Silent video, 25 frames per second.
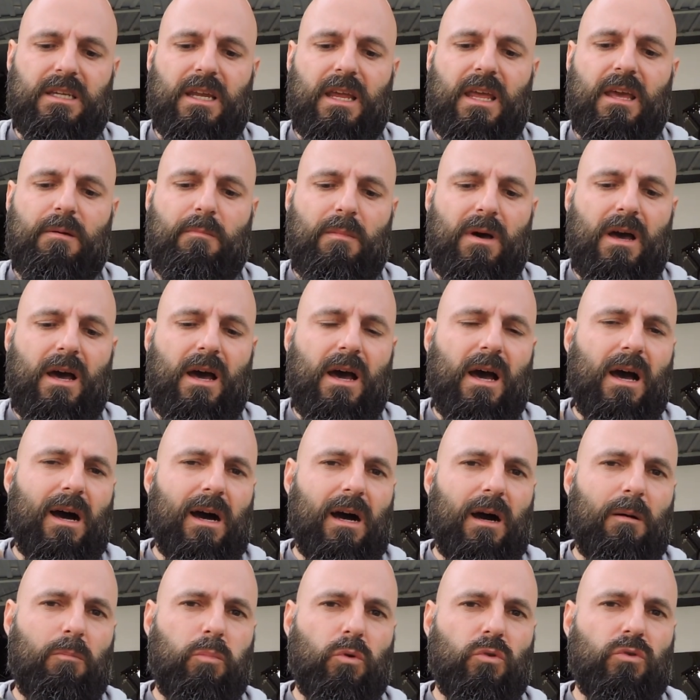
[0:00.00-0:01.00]
Se
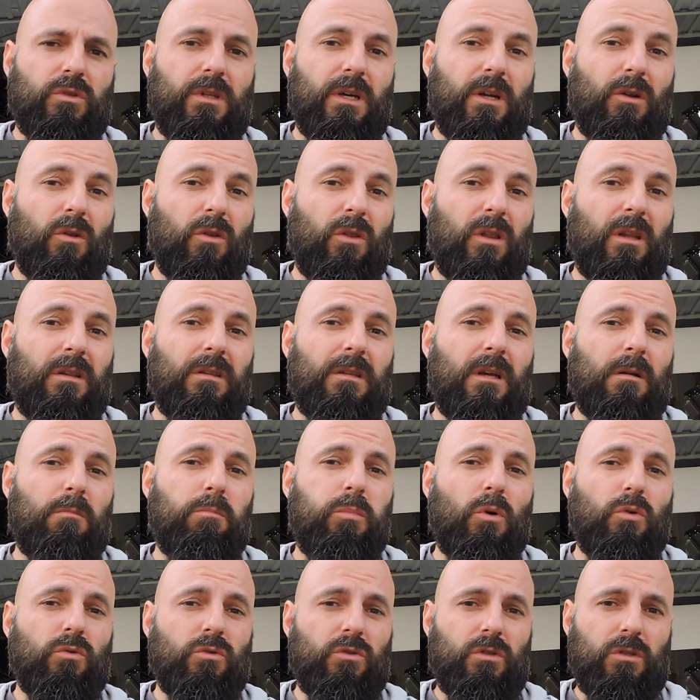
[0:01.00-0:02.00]
llama puntero, center
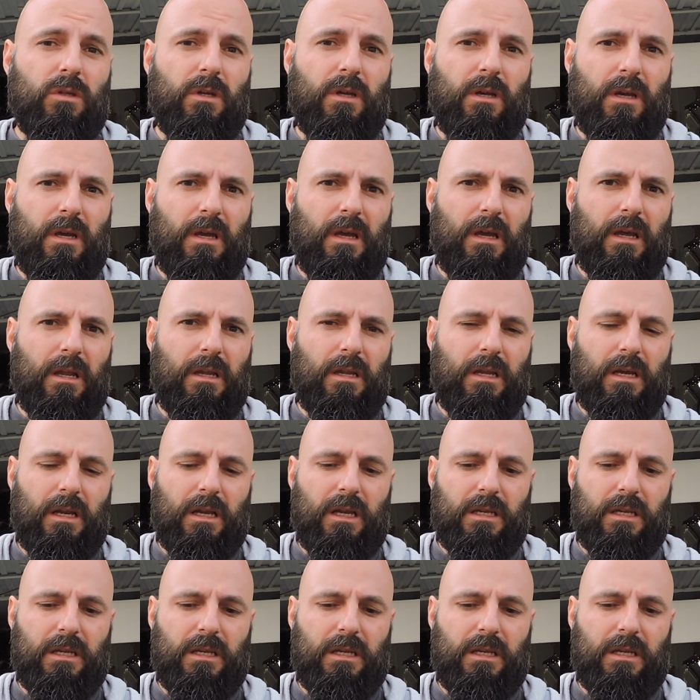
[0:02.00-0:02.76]
punch en